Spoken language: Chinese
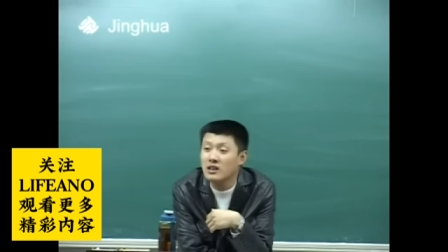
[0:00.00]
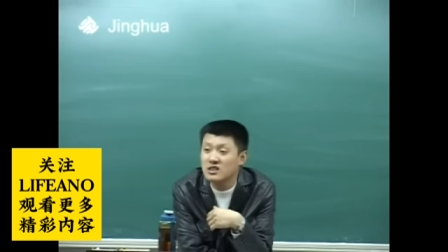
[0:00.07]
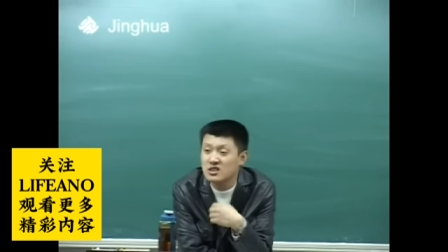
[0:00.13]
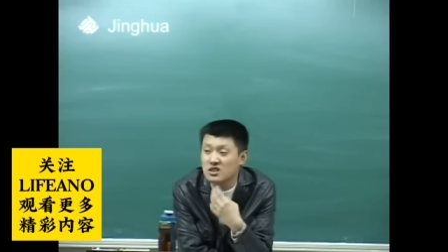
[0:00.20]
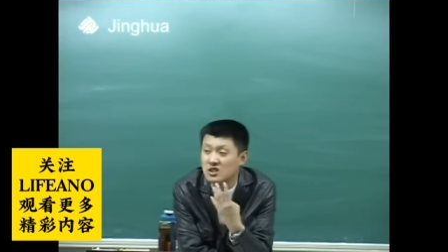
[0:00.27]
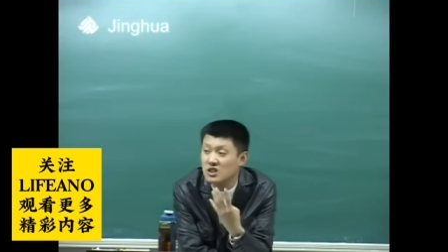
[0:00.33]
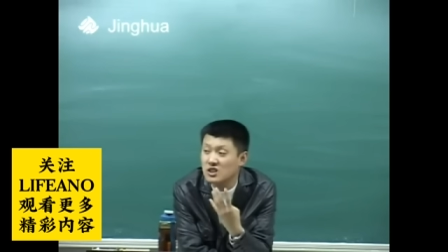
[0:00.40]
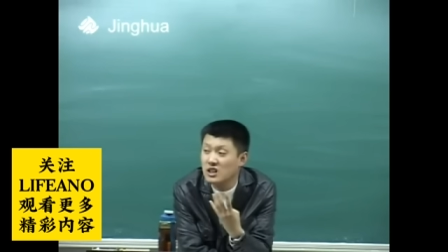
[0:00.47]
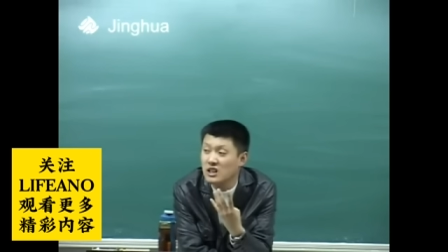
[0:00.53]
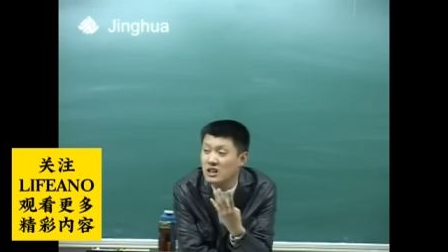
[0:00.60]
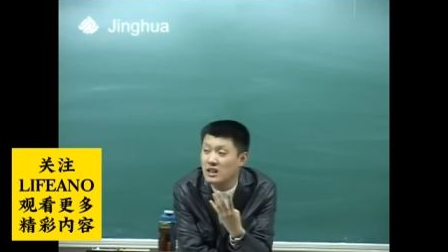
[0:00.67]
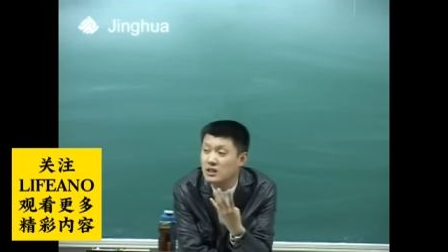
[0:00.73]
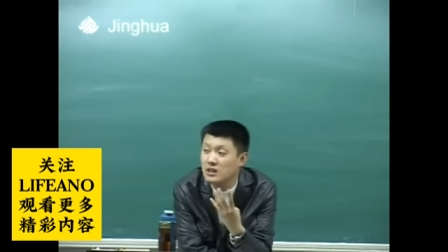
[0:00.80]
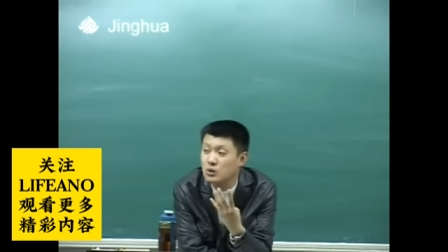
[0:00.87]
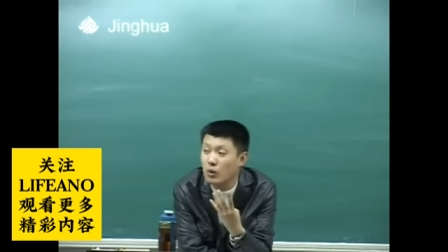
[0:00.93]
四十个亿
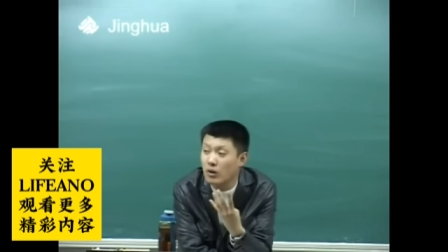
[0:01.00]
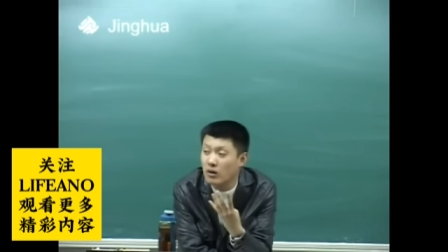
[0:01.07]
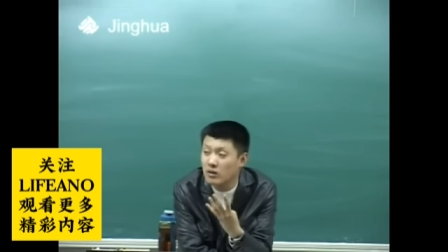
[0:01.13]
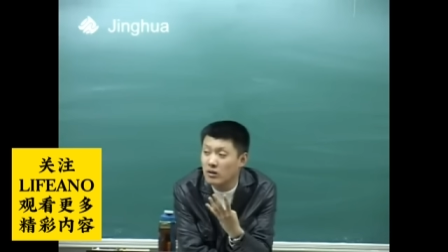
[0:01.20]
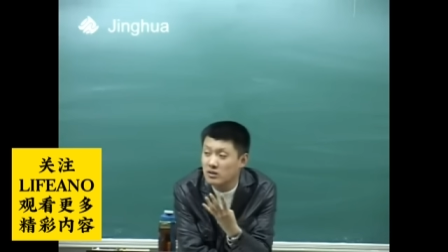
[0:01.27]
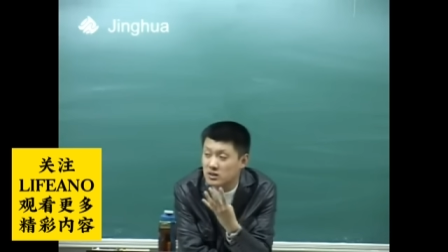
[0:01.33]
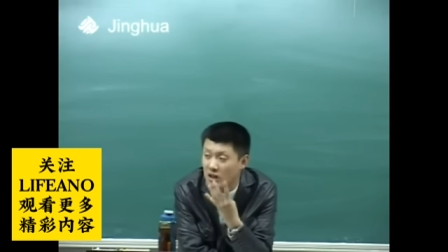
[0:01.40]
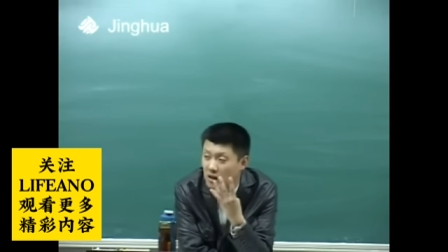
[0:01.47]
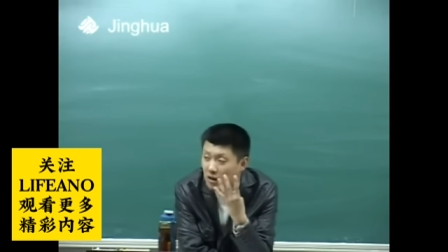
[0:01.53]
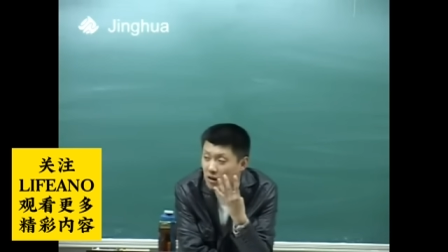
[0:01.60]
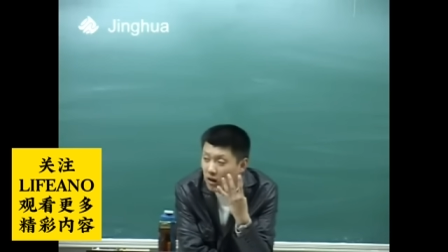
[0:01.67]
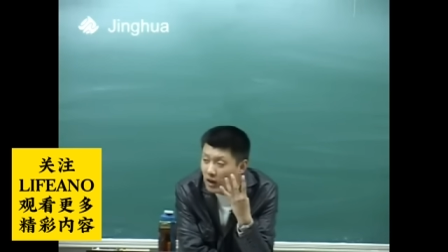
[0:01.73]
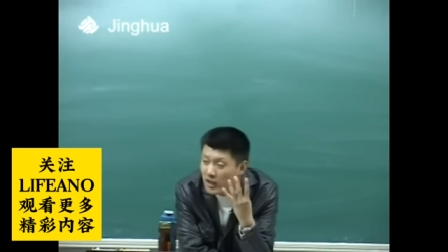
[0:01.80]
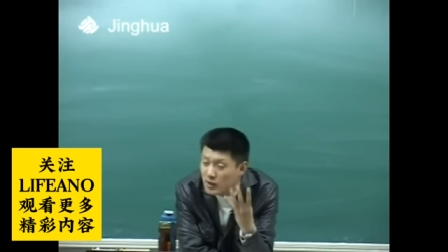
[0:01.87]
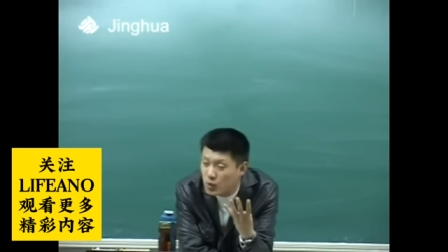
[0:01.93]
那一村儿，整
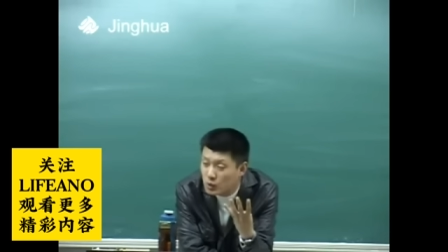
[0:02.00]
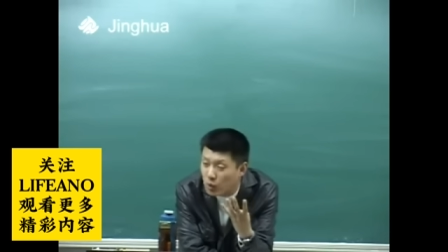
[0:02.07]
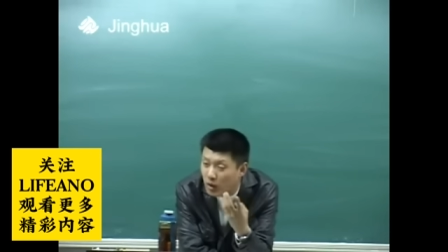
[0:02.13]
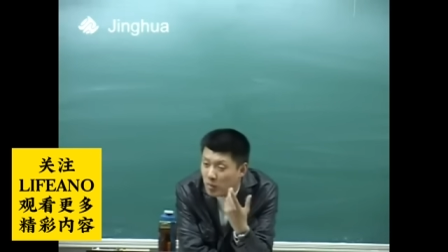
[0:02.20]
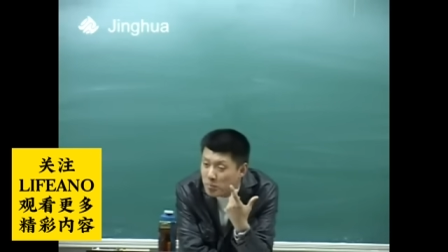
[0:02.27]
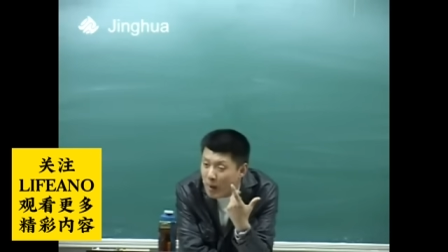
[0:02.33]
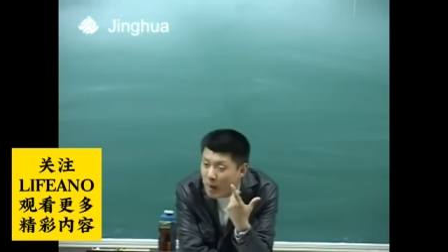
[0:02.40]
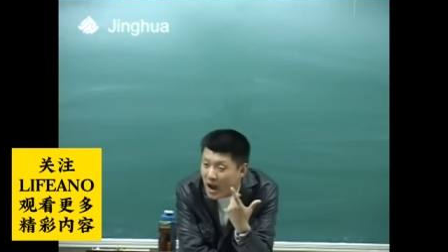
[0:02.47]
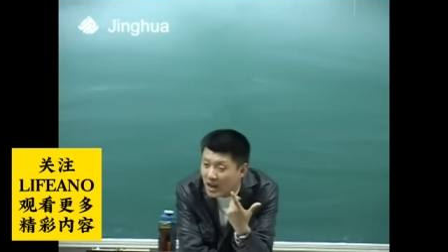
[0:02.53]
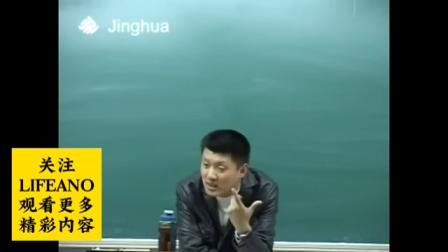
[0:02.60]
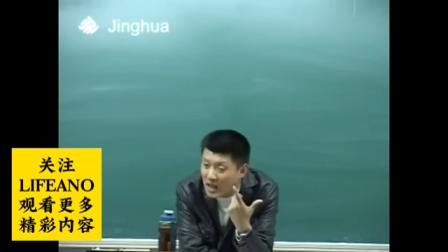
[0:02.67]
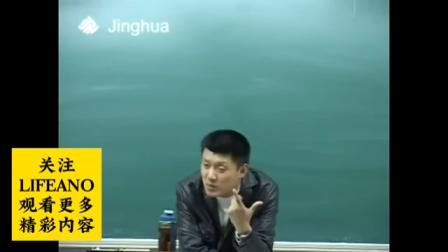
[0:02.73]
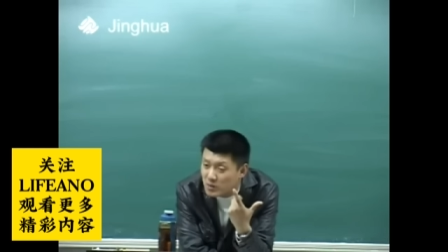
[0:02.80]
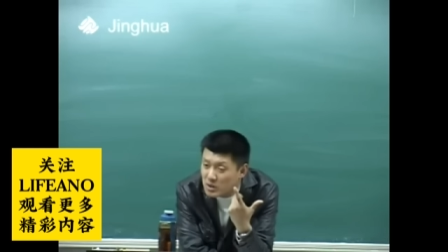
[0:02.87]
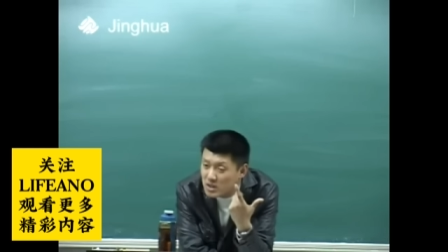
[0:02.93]
个那一村儿八个
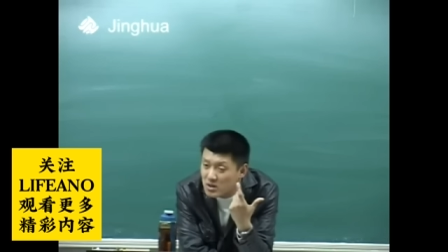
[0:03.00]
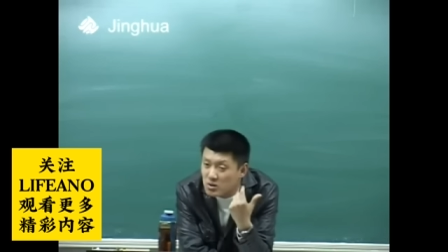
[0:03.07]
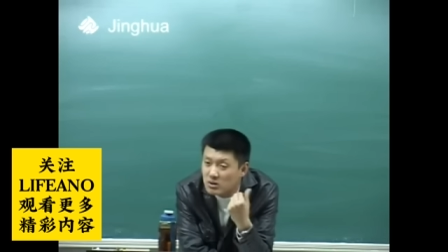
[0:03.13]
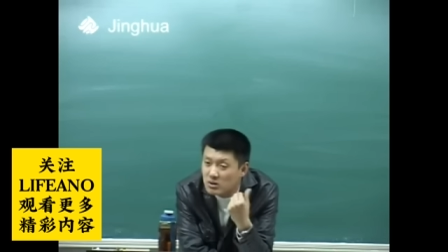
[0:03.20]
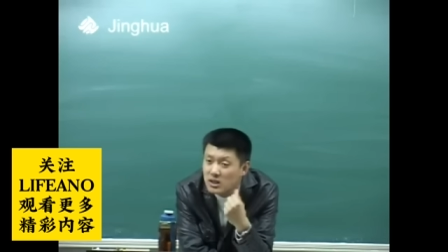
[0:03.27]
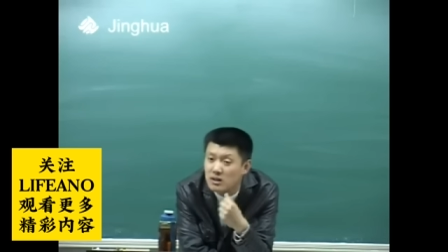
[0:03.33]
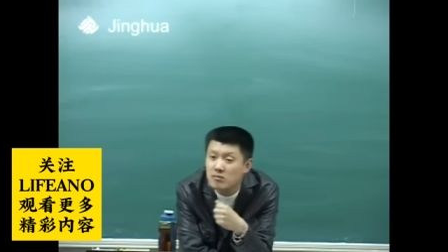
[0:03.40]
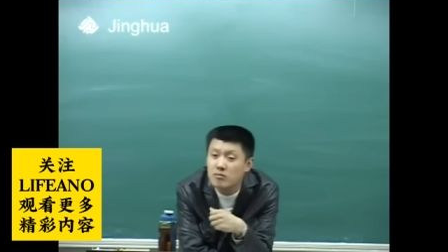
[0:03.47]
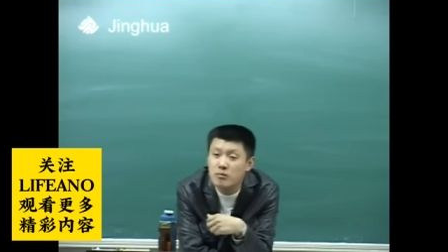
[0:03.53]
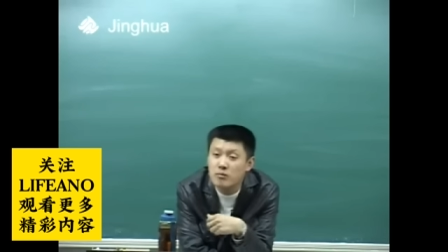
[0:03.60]
大学生种地，